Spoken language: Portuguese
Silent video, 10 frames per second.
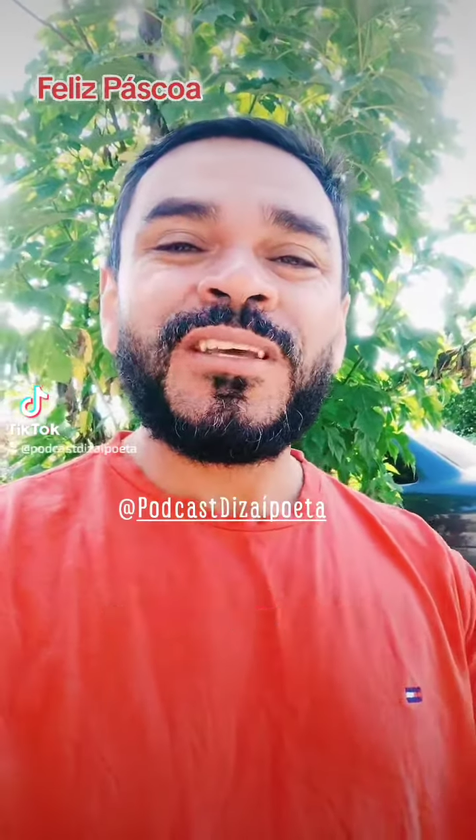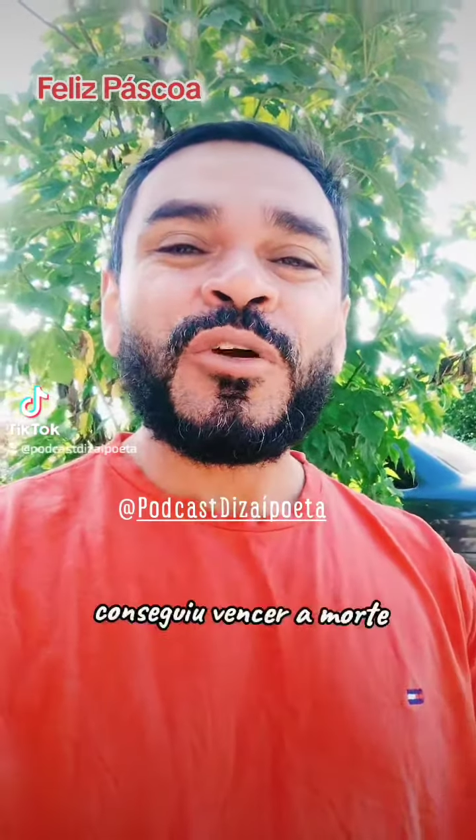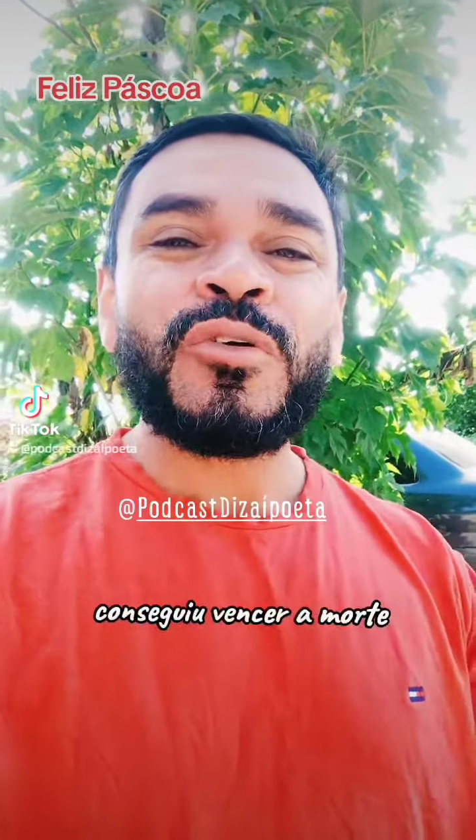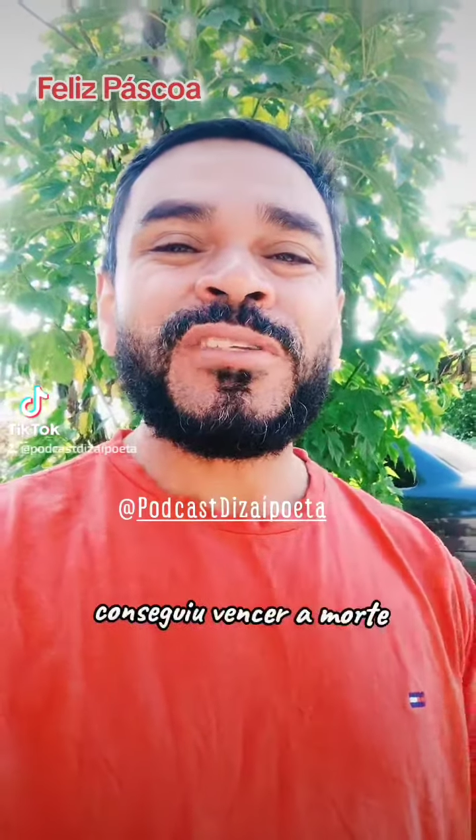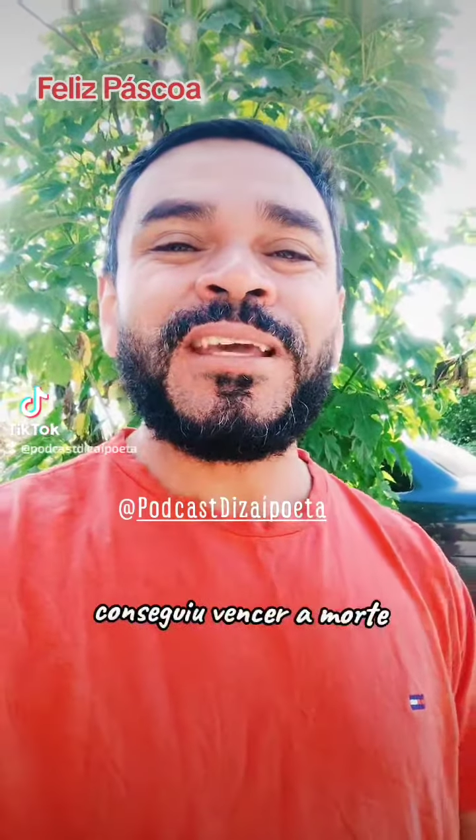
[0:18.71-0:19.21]

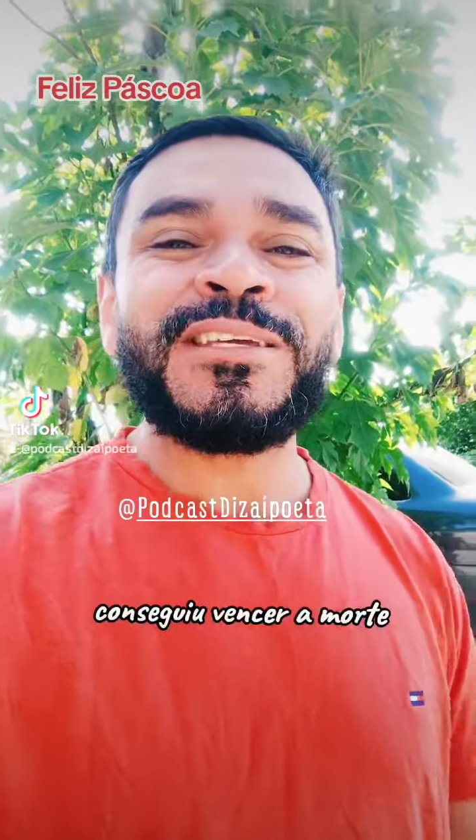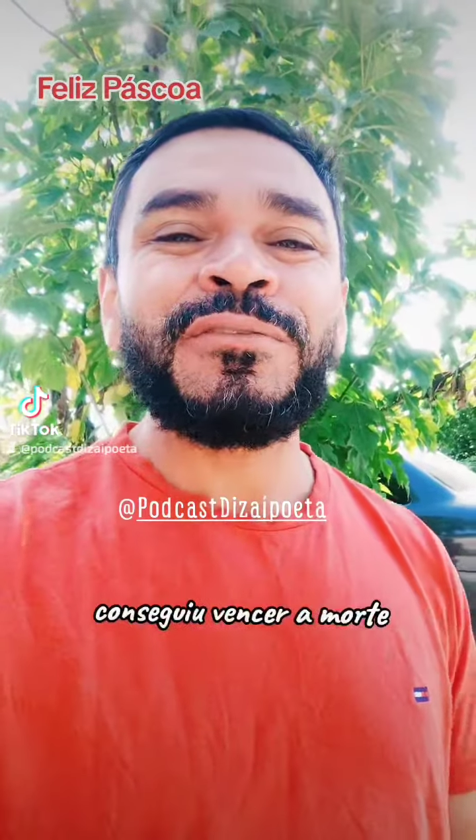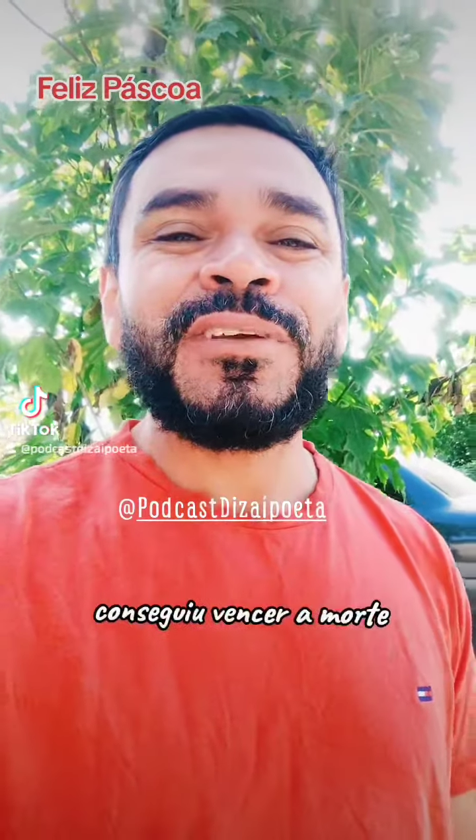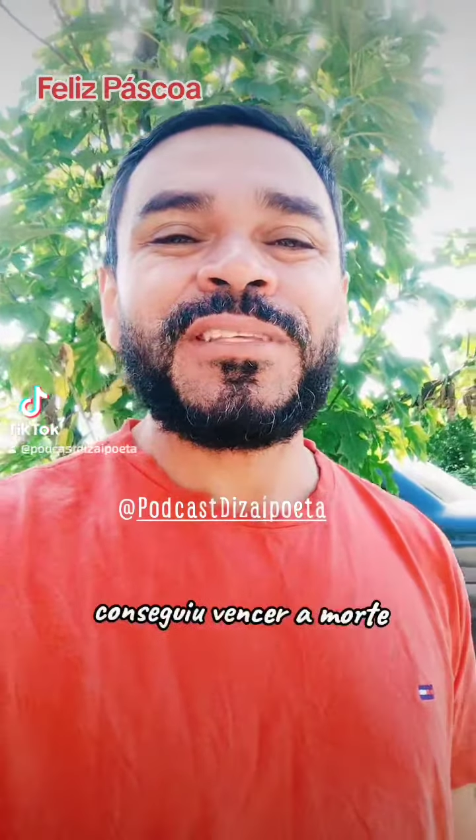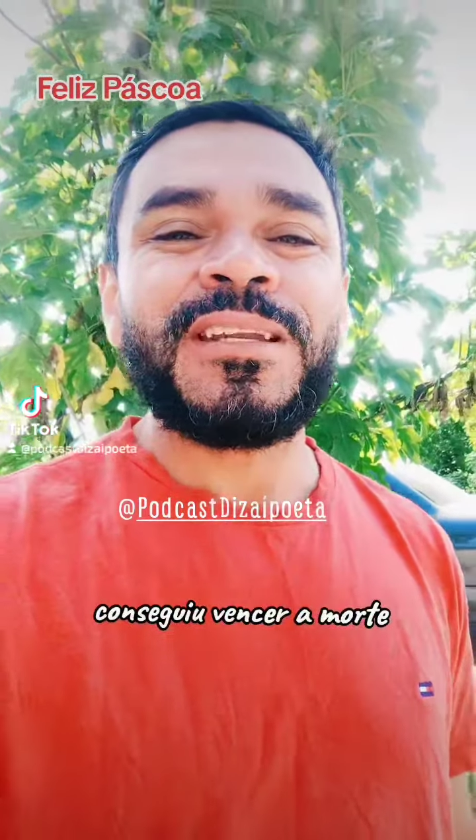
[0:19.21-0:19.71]
conseguiu
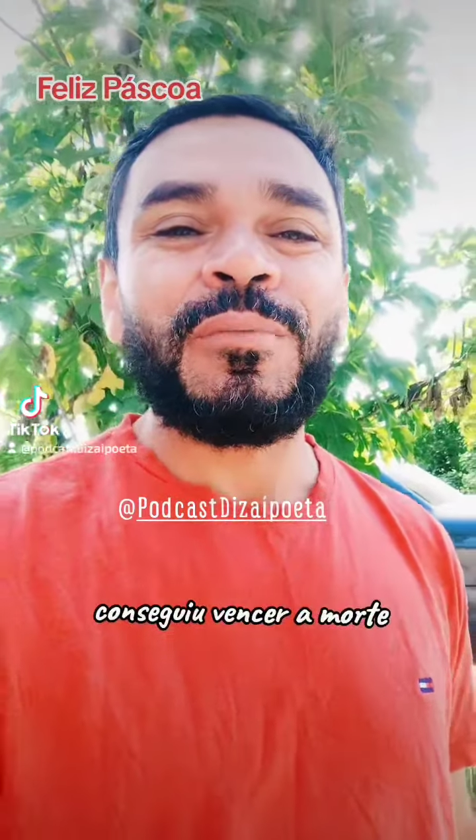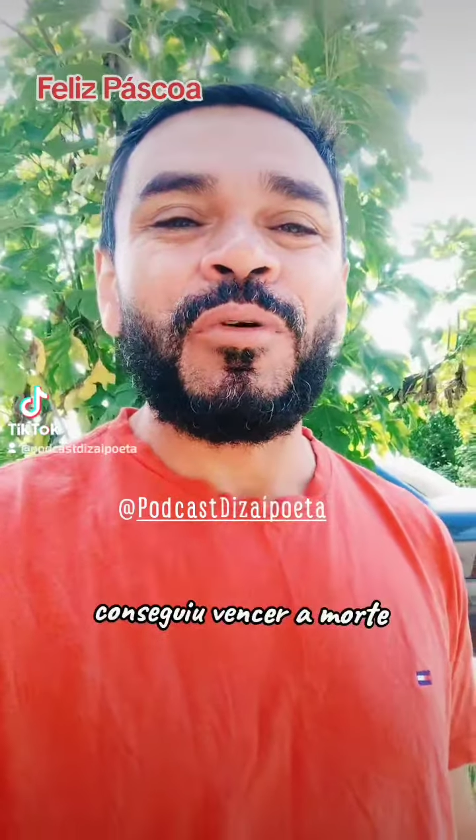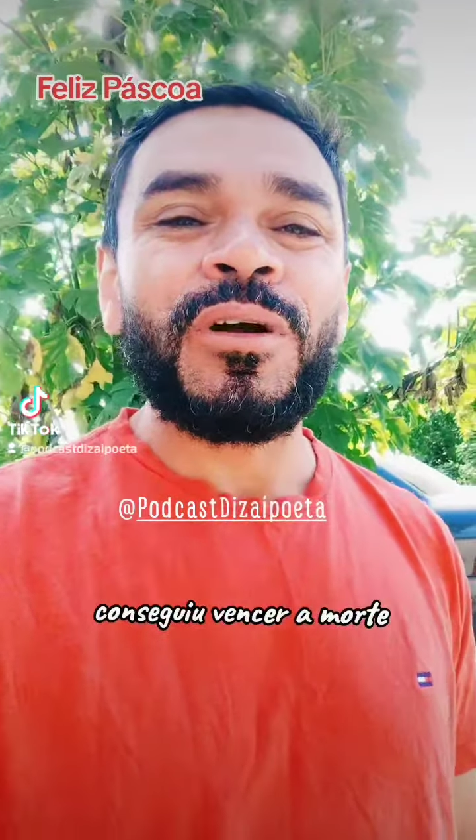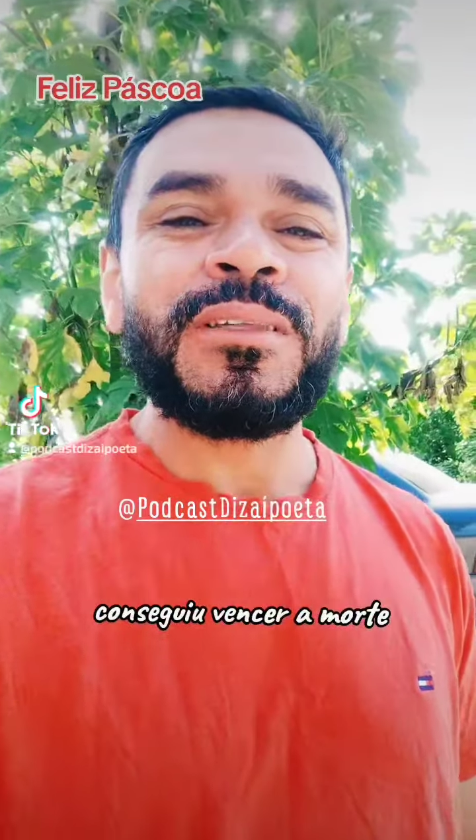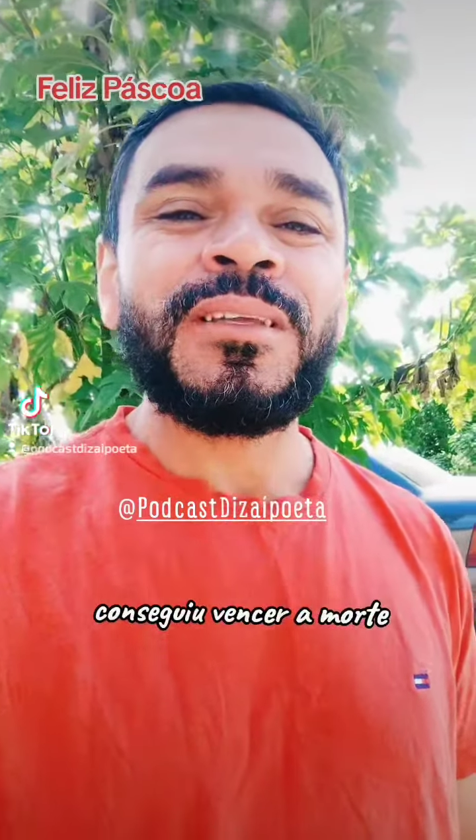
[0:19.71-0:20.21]
vencer a
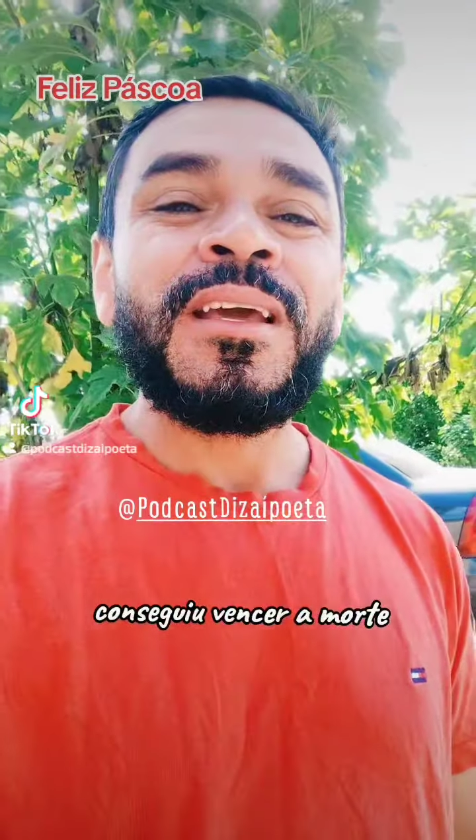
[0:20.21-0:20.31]
morte.